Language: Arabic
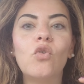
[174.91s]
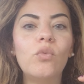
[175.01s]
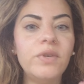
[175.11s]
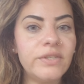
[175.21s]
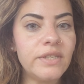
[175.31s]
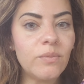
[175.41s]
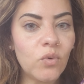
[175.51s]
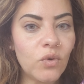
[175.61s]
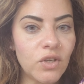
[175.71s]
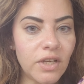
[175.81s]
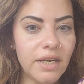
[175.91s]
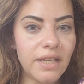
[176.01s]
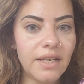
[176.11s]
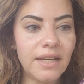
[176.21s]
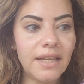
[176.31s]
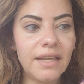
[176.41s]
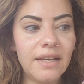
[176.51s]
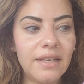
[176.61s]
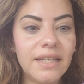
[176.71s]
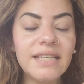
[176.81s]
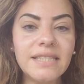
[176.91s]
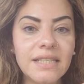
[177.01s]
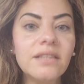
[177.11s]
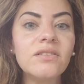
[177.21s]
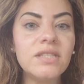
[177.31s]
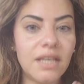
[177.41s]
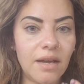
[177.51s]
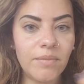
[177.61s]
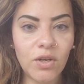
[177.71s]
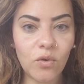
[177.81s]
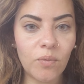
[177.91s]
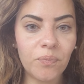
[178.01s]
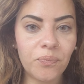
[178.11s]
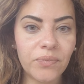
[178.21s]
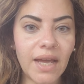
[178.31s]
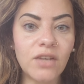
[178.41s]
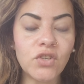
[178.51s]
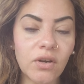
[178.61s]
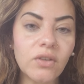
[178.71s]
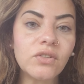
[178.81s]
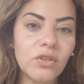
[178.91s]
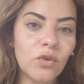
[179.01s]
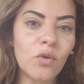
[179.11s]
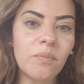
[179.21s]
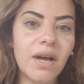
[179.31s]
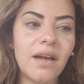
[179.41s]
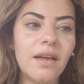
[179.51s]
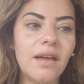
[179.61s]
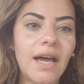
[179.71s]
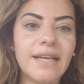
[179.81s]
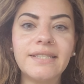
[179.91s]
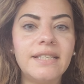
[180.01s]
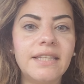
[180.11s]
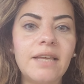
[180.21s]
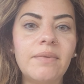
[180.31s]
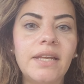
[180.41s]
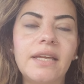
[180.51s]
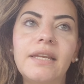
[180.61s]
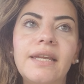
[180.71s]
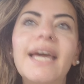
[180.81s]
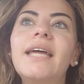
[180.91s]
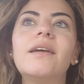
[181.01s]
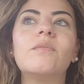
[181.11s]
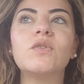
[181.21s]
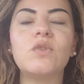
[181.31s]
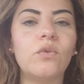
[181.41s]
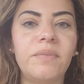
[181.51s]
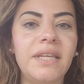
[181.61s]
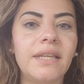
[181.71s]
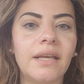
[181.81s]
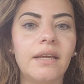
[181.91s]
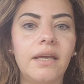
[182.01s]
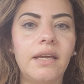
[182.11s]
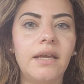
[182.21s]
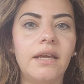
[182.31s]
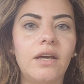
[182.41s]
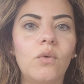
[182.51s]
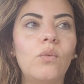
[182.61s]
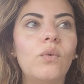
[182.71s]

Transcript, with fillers: وبيسيبوا ال ال الناس دي تضيع منهم عشان خاطر ان هم حاسين دايما ان احنا مظلومين آه